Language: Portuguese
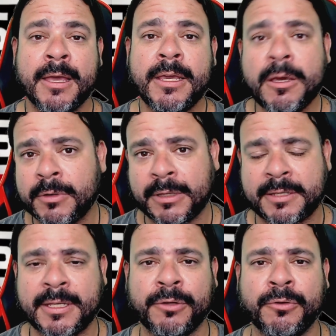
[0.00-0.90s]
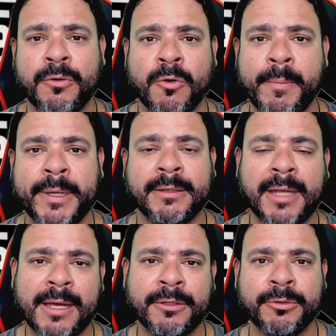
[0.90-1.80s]
E o que está sendo
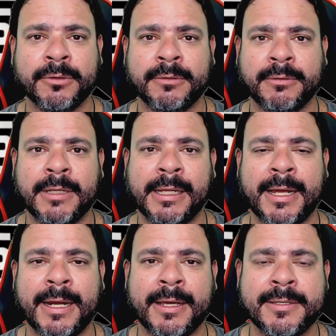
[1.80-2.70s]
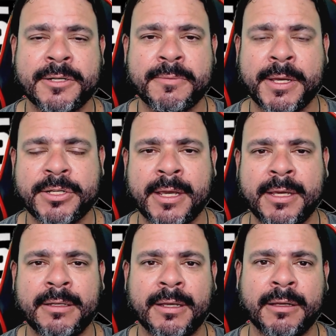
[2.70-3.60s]
comentado, galera, recentemente
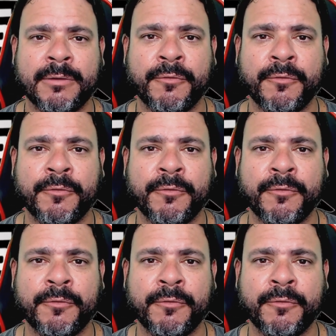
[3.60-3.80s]
aí, né?